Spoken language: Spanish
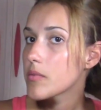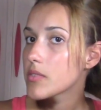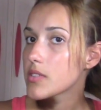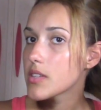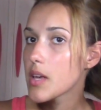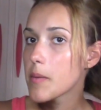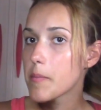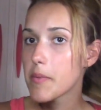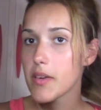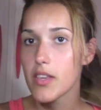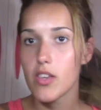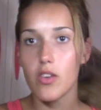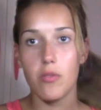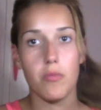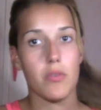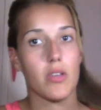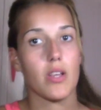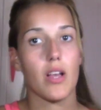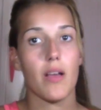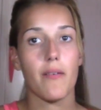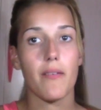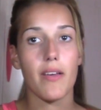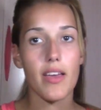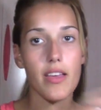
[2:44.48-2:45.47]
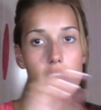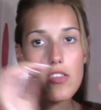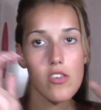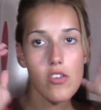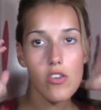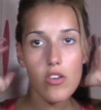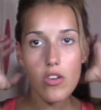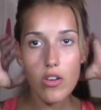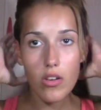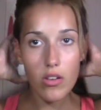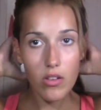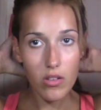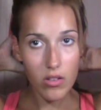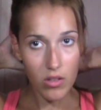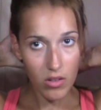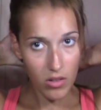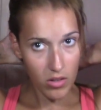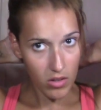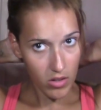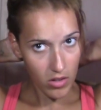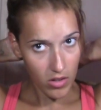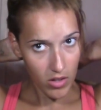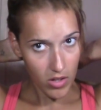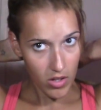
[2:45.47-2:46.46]
Cepillo mi cabello,
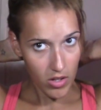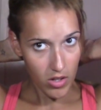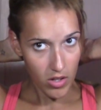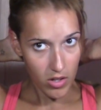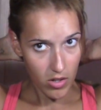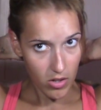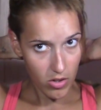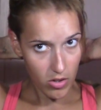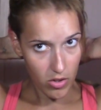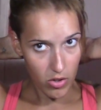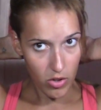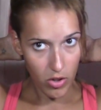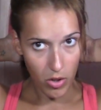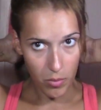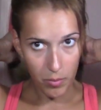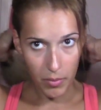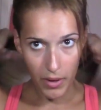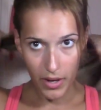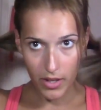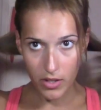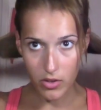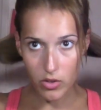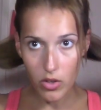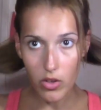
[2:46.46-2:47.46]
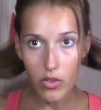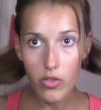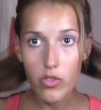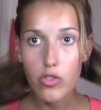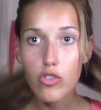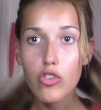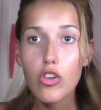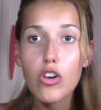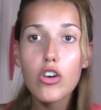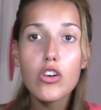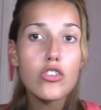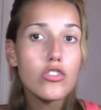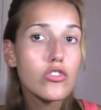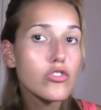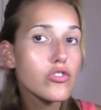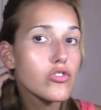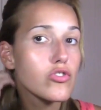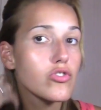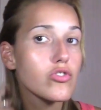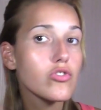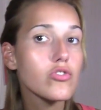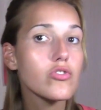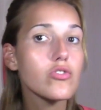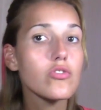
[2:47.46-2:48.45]
lo parto en
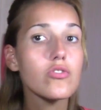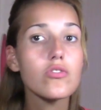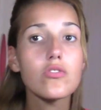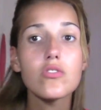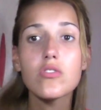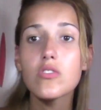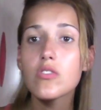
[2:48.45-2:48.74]
dos